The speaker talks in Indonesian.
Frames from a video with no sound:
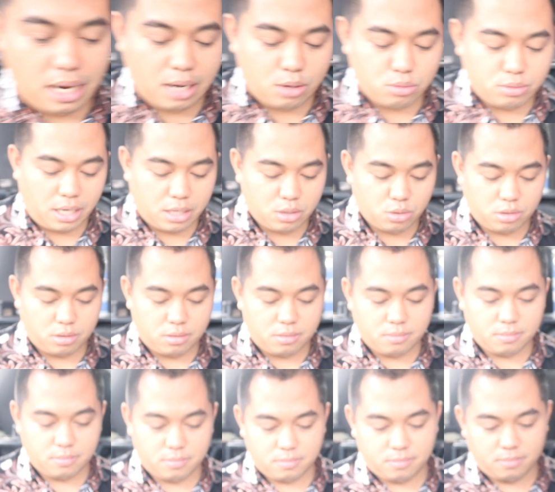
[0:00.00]
lagu dangdut
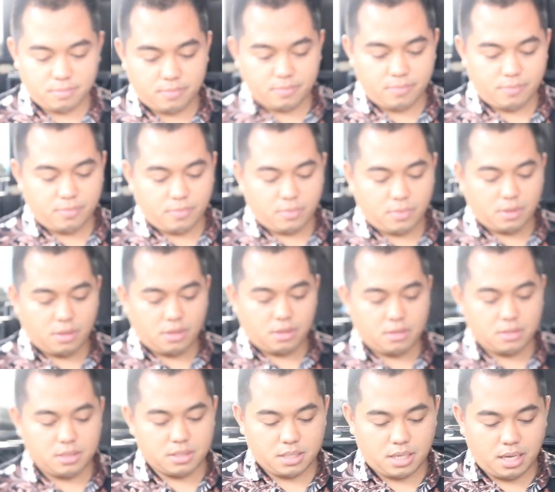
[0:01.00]

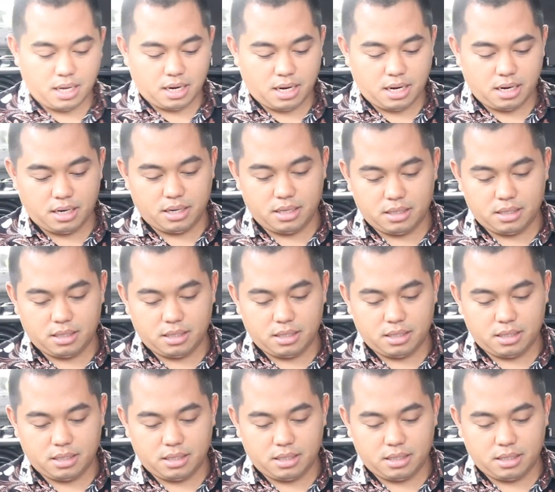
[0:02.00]
sekarang